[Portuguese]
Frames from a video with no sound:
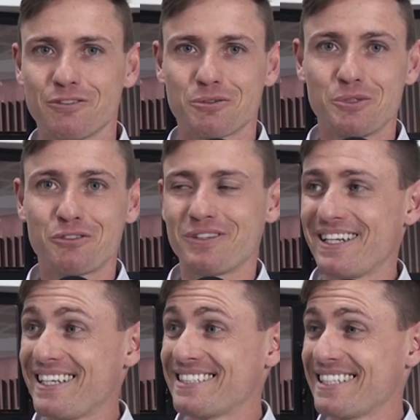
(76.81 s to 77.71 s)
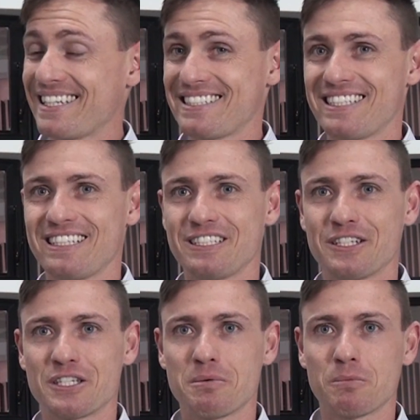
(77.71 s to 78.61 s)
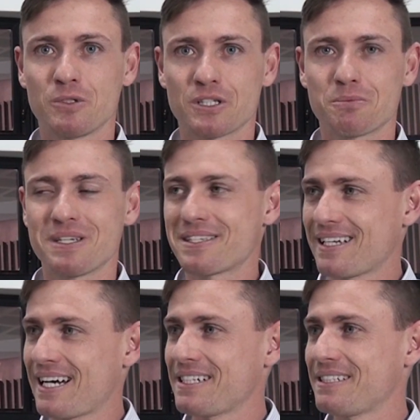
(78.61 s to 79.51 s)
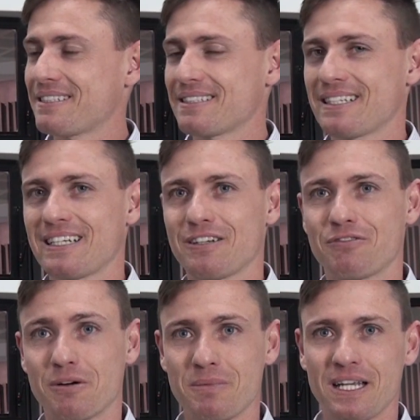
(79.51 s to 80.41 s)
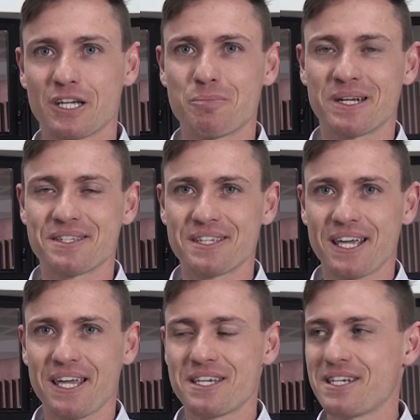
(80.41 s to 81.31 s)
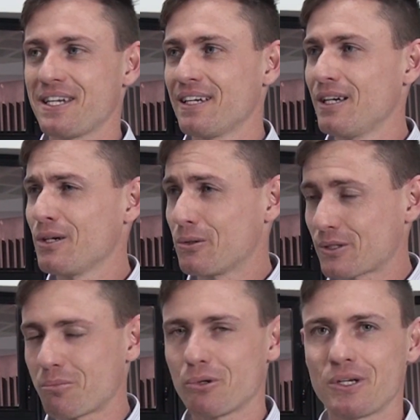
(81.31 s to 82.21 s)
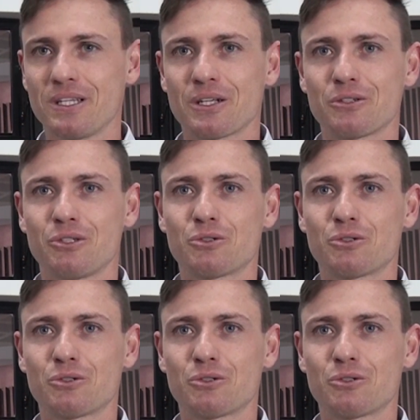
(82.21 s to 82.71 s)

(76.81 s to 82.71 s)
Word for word: Fico muito feliz né, de, de, receber muitas mensagens, né, a família aqui presente, contar um pouquinho da nossa